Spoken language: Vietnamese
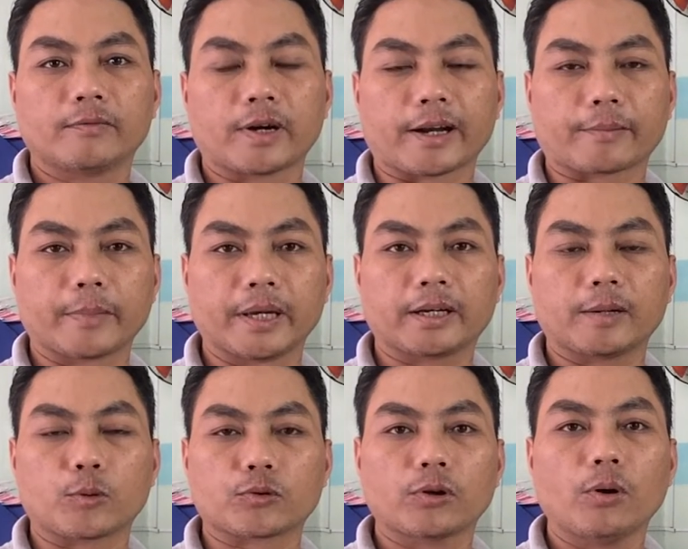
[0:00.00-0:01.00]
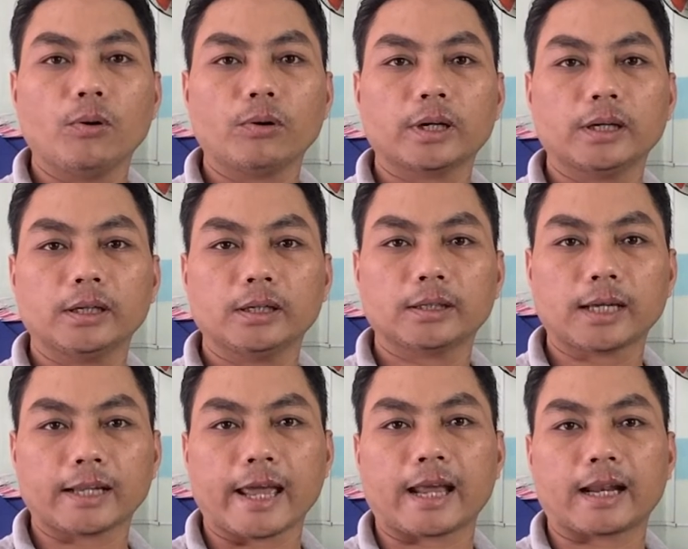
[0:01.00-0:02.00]
và đặc biệt là một số cái
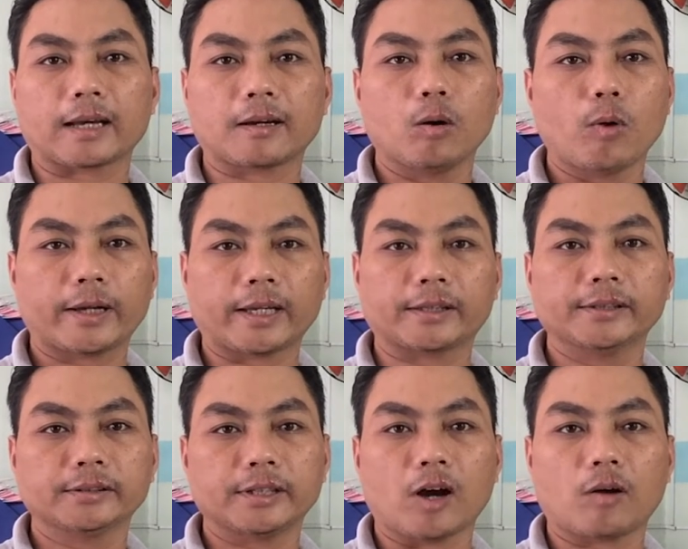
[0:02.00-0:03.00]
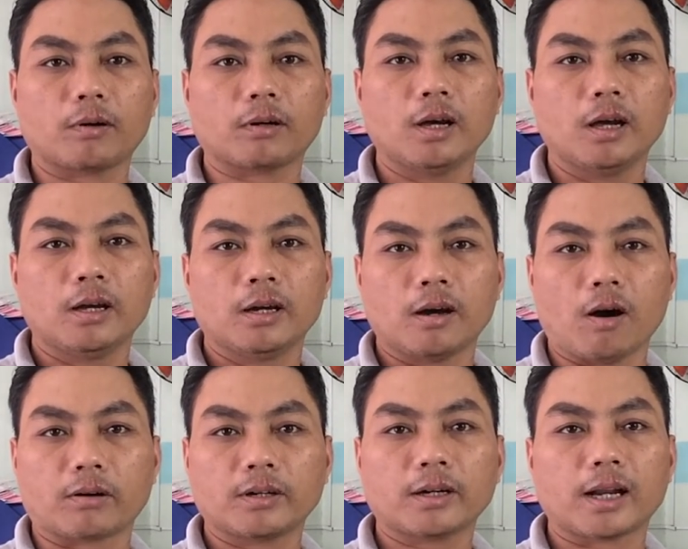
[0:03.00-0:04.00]
khách hàng là cơ quan nhà nước thì không
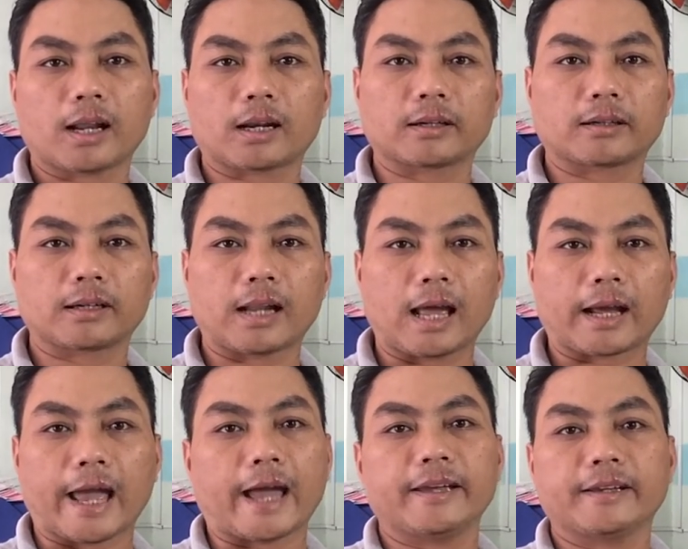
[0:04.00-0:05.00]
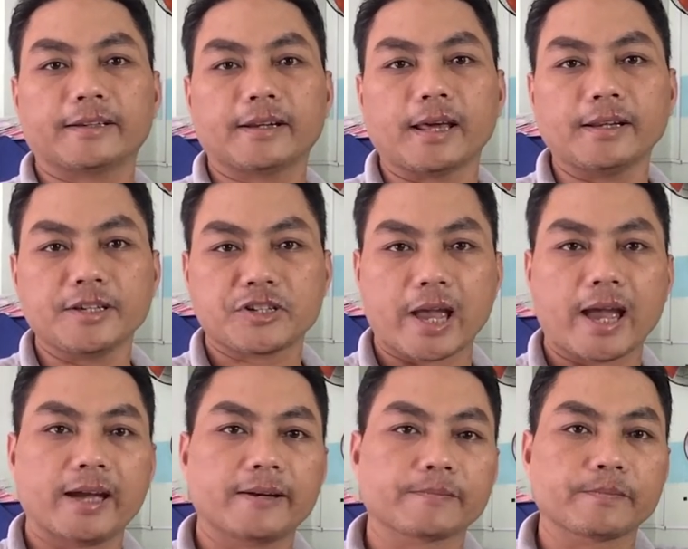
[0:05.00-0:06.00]
họ rất là là ngại để đi
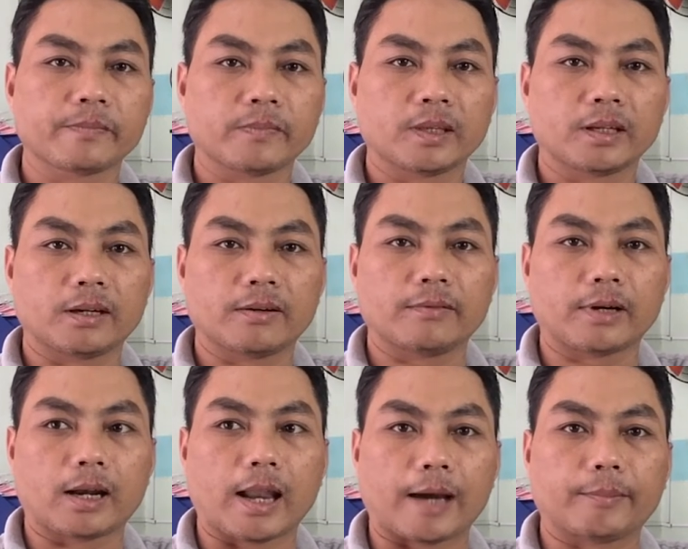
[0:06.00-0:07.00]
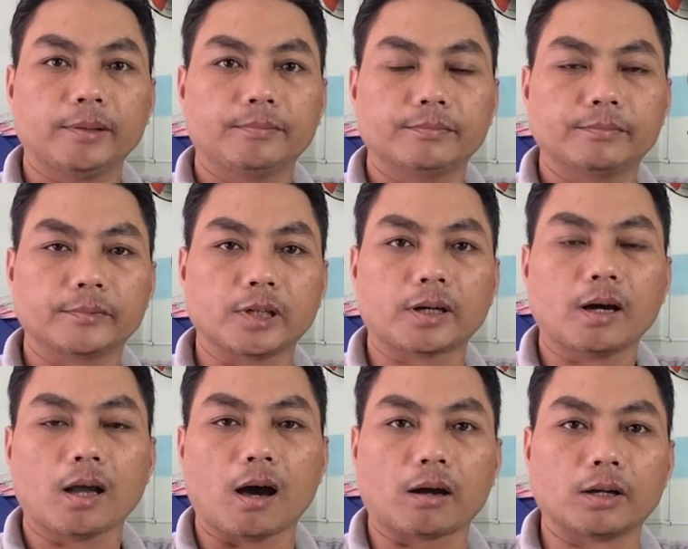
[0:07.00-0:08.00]
xa và làm lắm cho đó
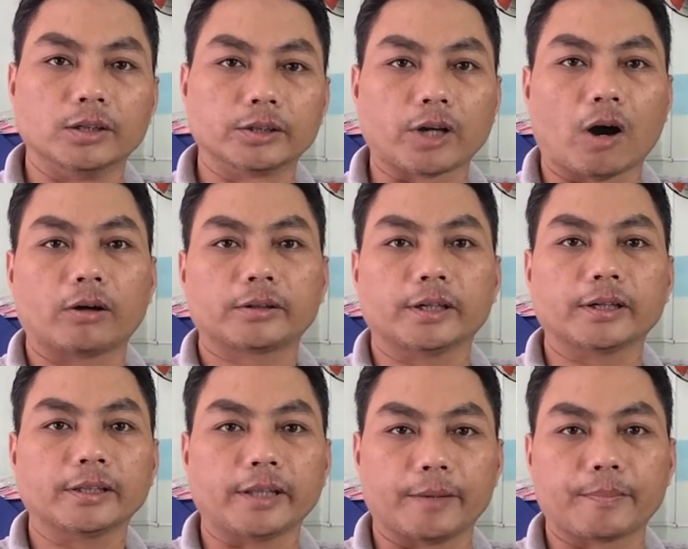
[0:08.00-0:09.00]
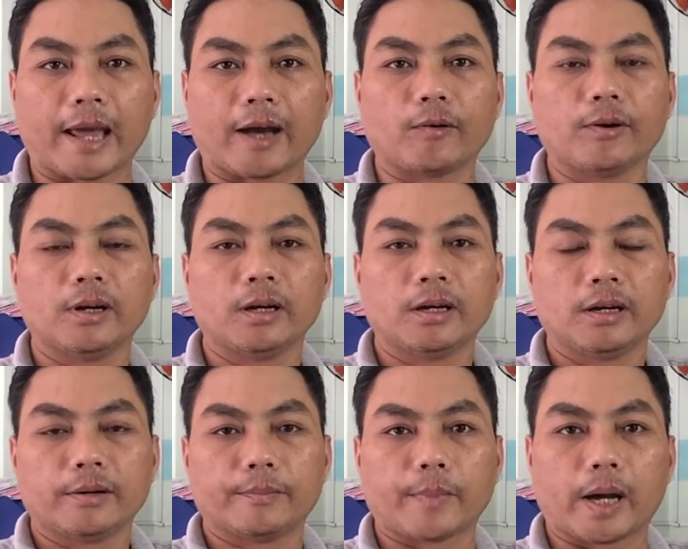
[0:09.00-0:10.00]
là họ lựa chọn những cái tiệm nào
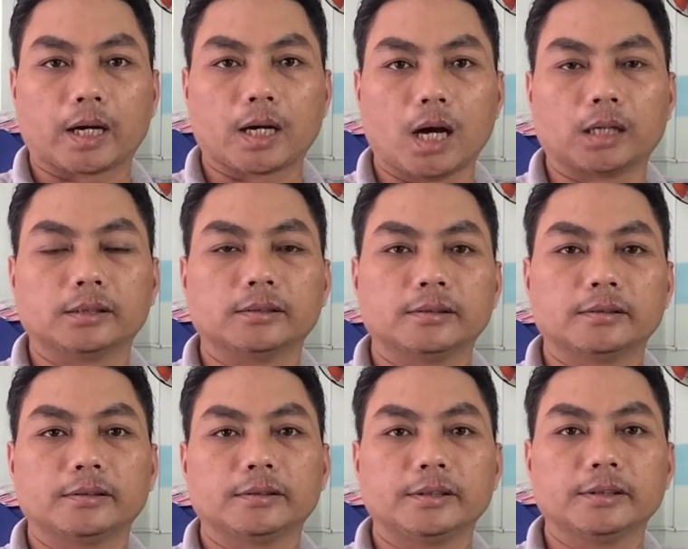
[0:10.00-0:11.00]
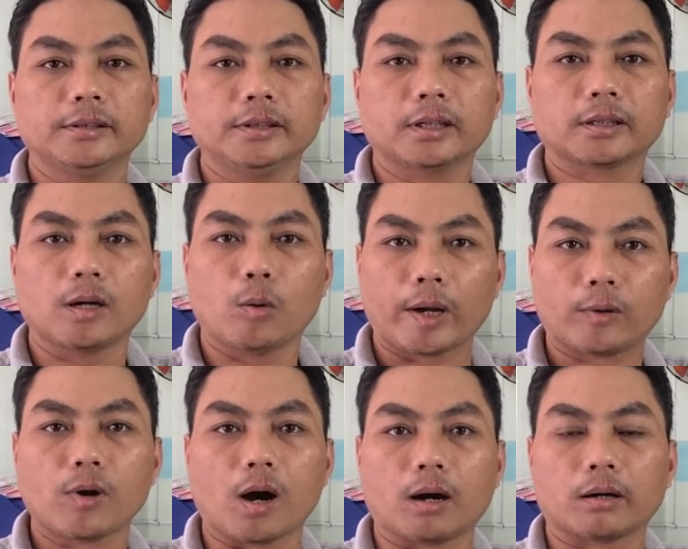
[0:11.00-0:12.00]
mà gần với ờ, cơ quan
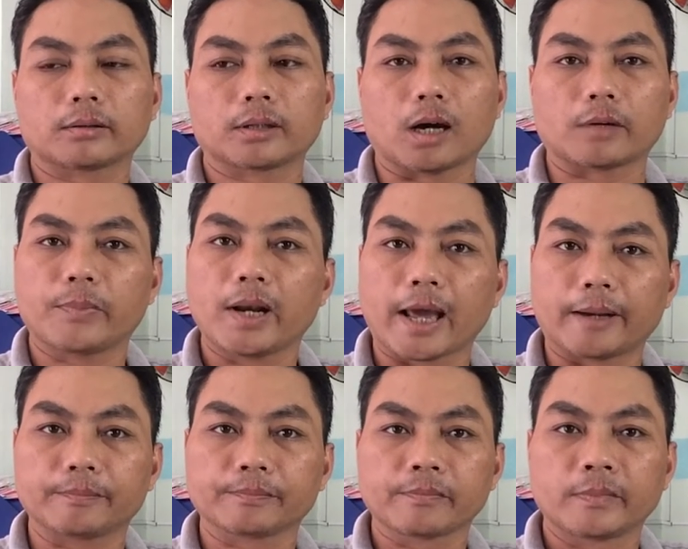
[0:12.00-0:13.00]
của họ thì họ mới làm